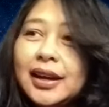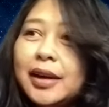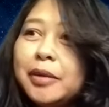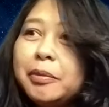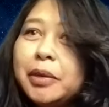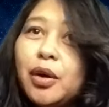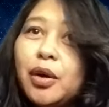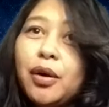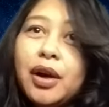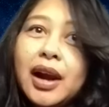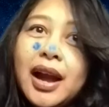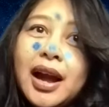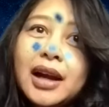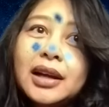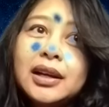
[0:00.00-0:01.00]
ya
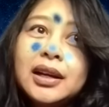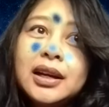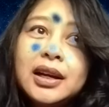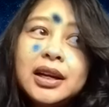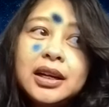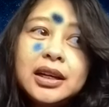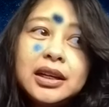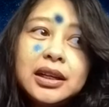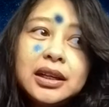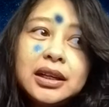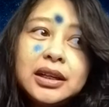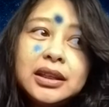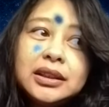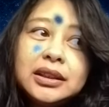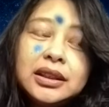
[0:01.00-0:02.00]
menolak
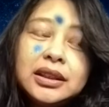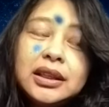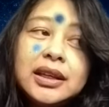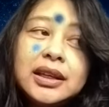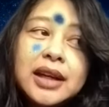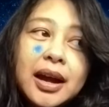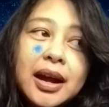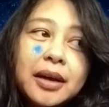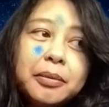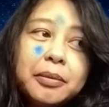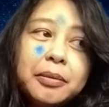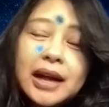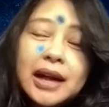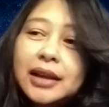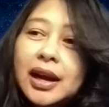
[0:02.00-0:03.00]
eh, tidak
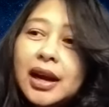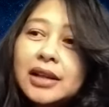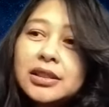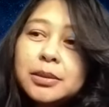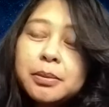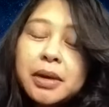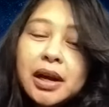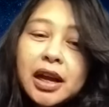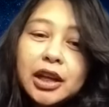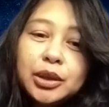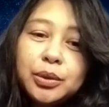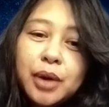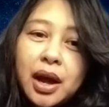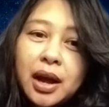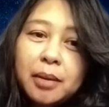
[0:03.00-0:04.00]
mengatakan sebagai
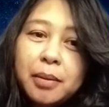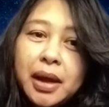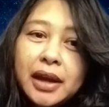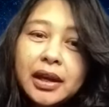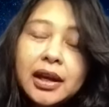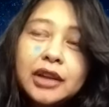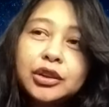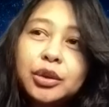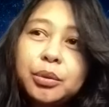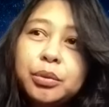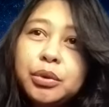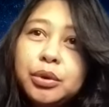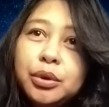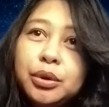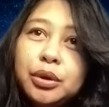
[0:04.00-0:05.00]
itu hal baik atau
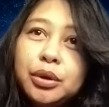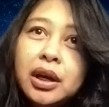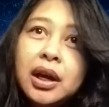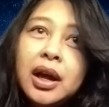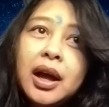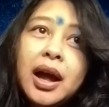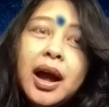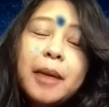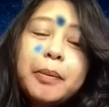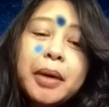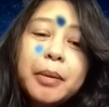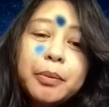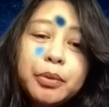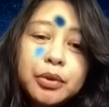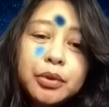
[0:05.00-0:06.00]
buruk
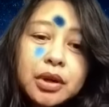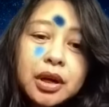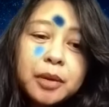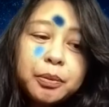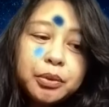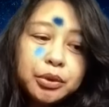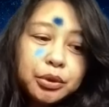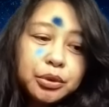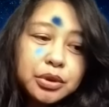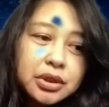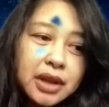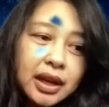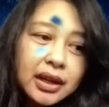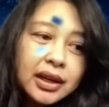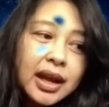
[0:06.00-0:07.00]
apapun
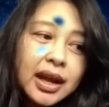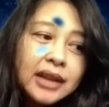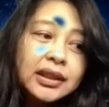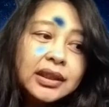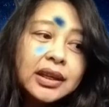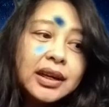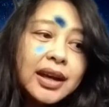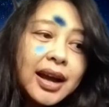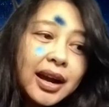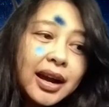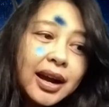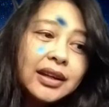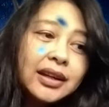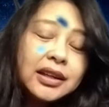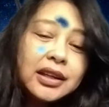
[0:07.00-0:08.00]
keputusan dan
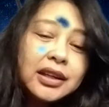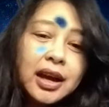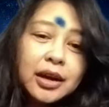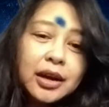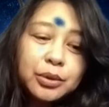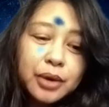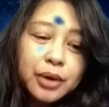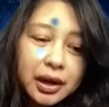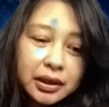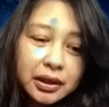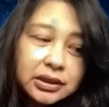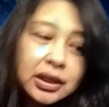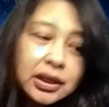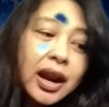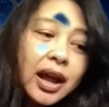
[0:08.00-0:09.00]
tindakan yang dilakukan
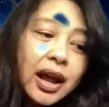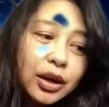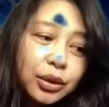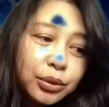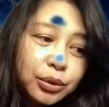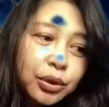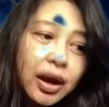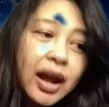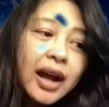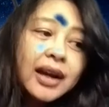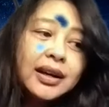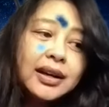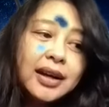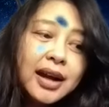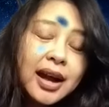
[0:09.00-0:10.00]
selalu
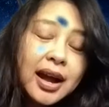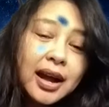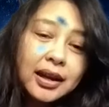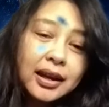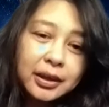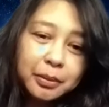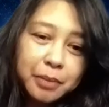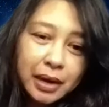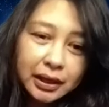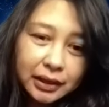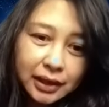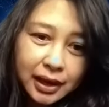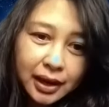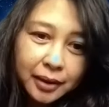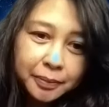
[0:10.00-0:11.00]
ada
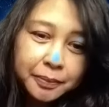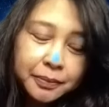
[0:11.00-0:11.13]
akibatnya